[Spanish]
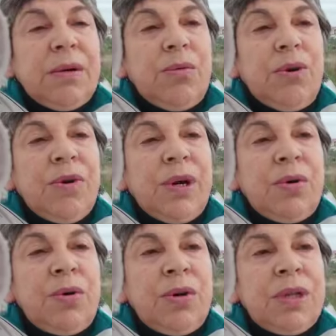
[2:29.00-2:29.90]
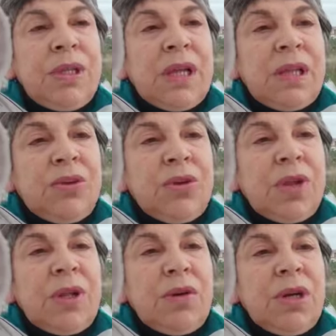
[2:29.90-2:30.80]
unos euros está
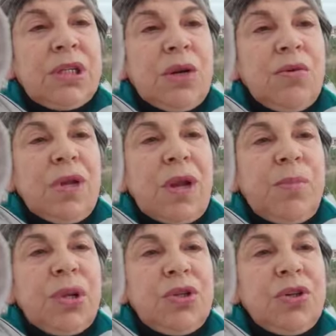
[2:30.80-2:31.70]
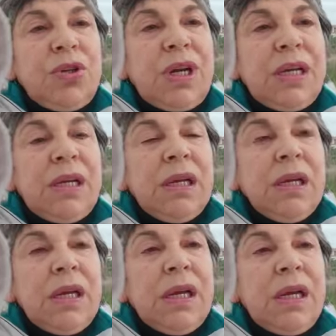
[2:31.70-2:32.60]
destrozando la salud de las personas y,
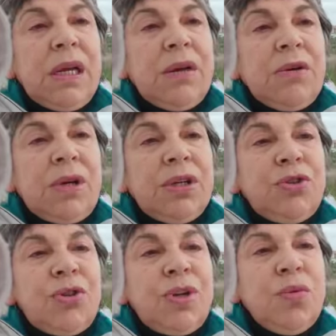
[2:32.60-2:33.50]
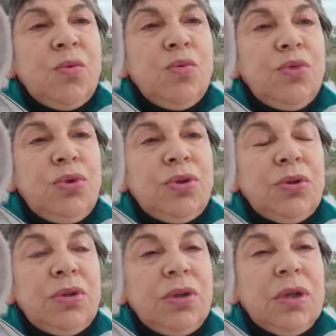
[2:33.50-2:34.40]
creo que eso es injusto.
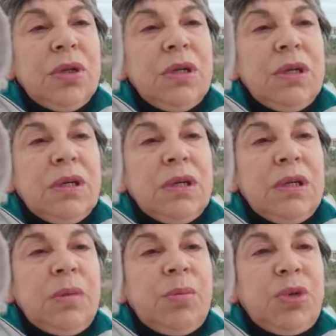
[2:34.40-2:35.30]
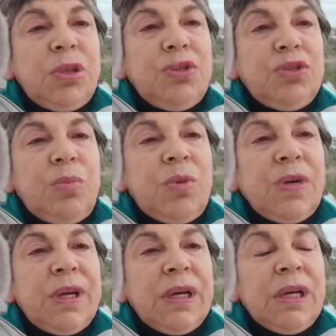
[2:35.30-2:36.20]
Y por eso
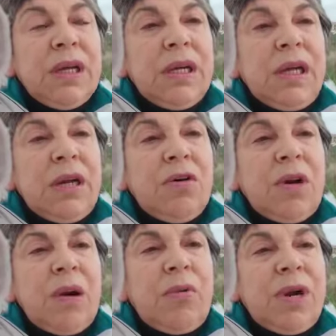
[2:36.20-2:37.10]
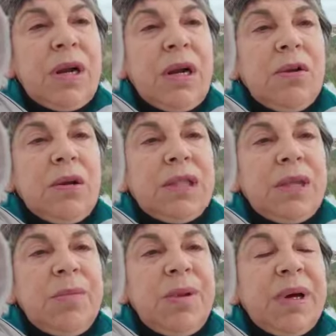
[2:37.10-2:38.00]
pues quiero colaborar en lo que
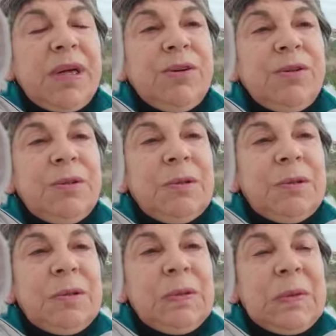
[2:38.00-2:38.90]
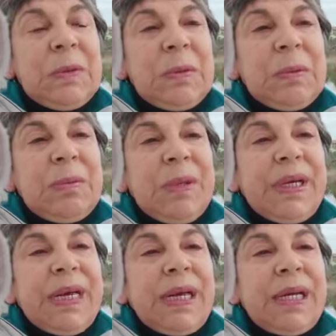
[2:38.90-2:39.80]
esté en mi mano.
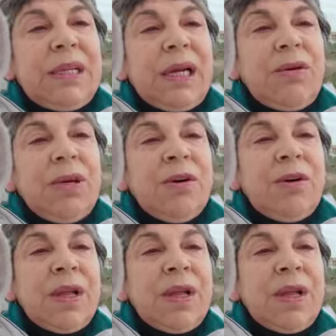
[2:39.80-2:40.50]
Venga, hasta luego,